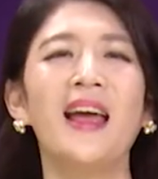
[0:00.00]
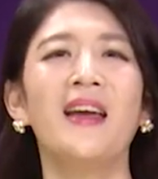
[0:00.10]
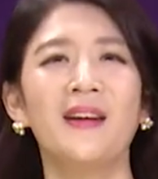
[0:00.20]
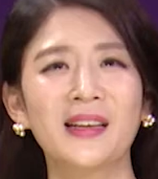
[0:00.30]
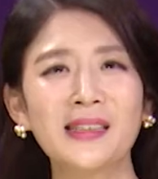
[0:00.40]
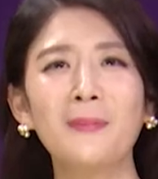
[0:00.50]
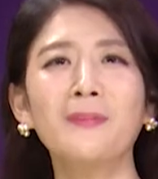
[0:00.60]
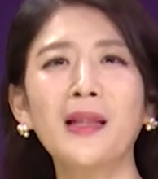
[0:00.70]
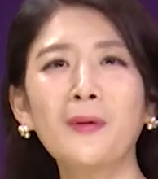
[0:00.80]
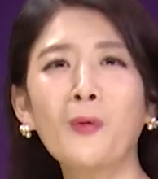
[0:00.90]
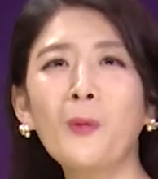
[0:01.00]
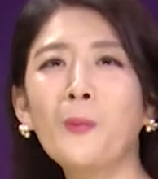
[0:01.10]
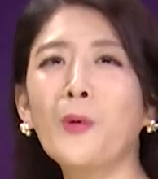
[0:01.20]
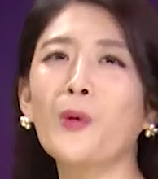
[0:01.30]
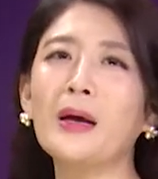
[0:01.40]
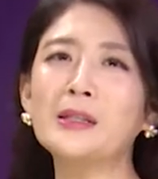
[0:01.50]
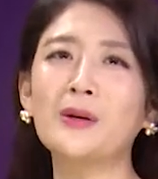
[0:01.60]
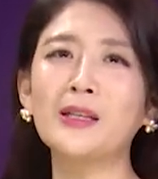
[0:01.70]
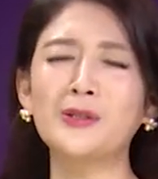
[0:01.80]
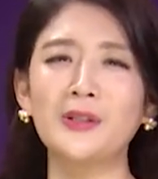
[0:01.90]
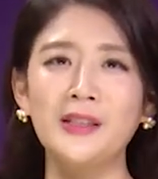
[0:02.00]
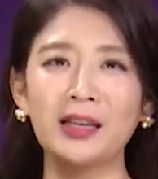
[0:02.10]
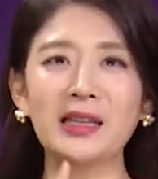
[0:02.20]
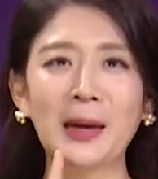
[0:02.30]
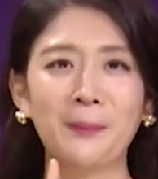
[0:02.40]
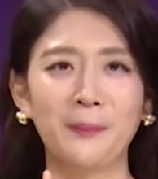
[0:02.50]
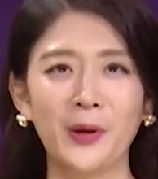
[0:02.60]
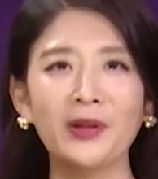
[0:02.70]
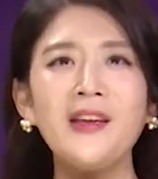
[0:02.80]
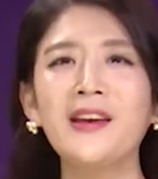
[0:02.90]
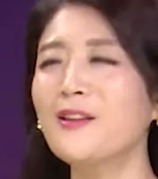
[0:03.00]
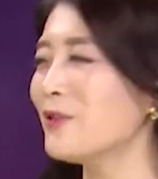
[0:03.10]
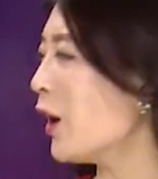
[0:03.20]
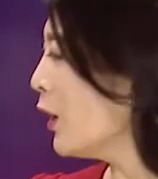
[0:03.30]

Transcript: 이렇게 3단 콤보로 완성할 수 있는 게 답변 1이고요.